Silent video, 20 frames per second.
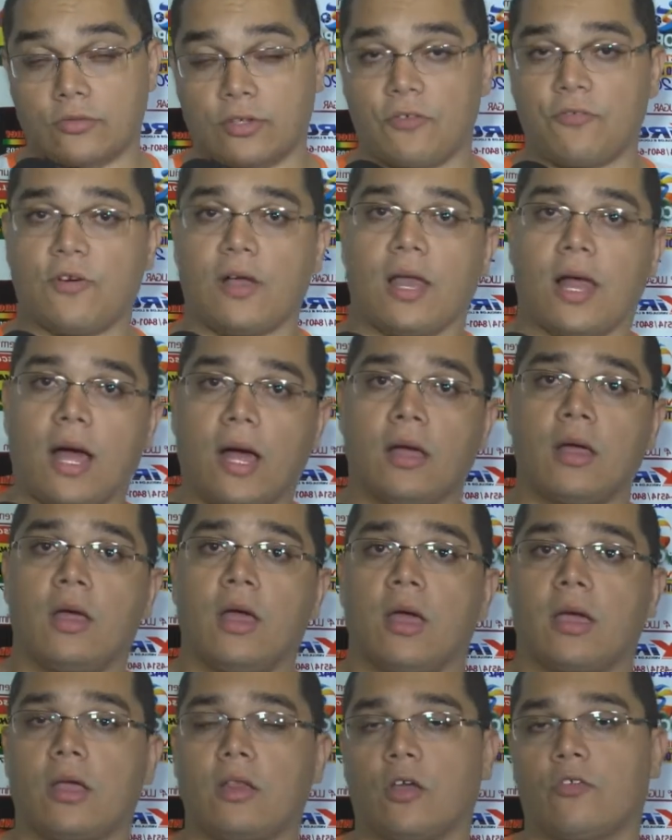Sem falar
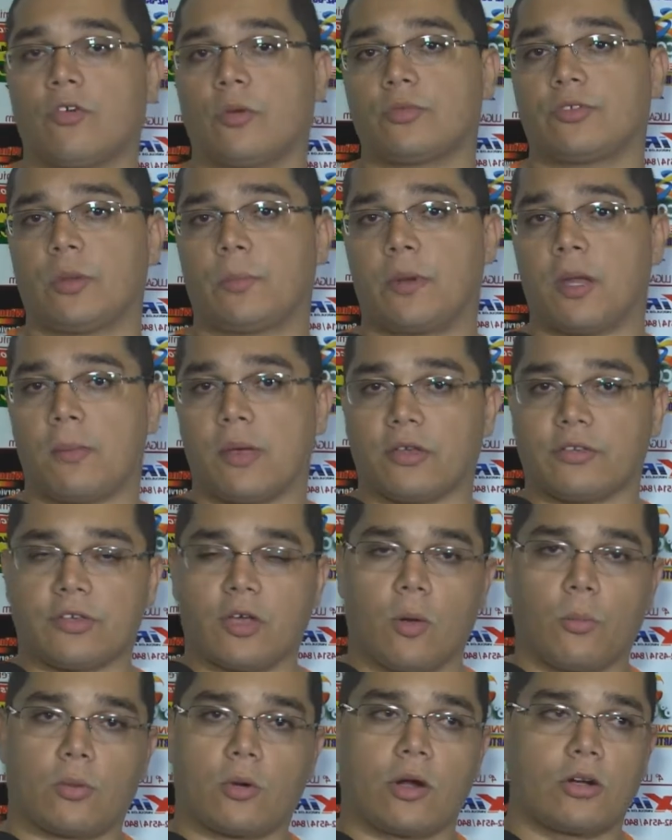que nós vamos ter
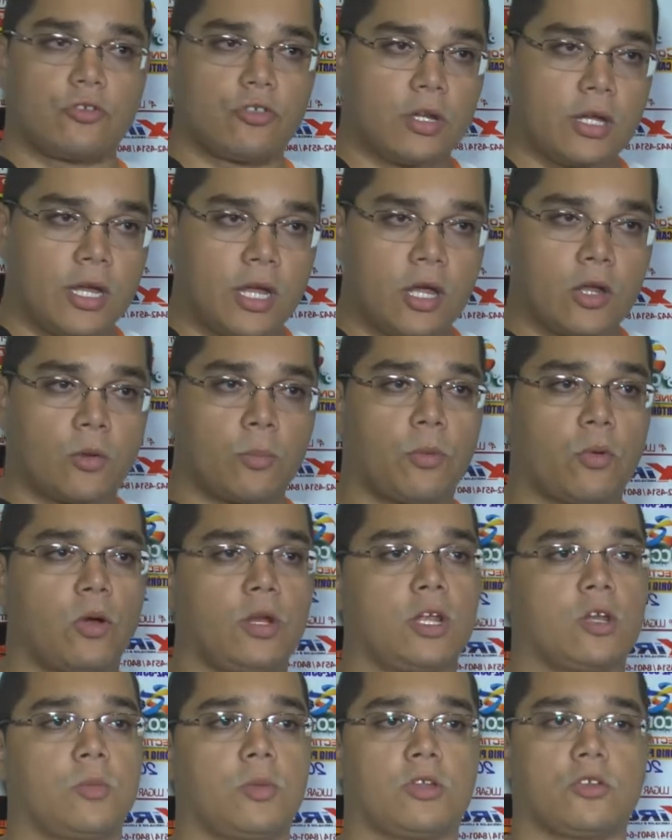premiação para o artilheiro, para o
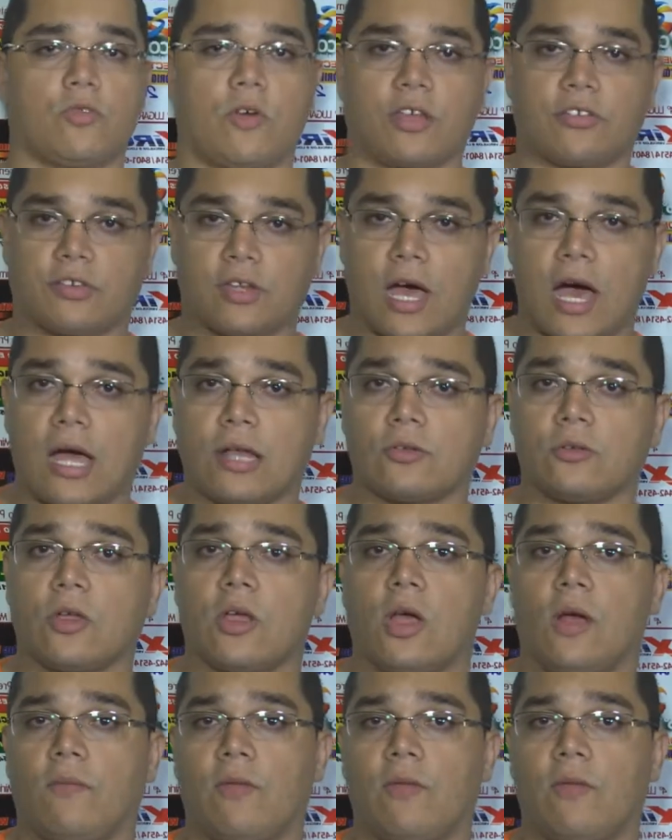goleiro menos vazado,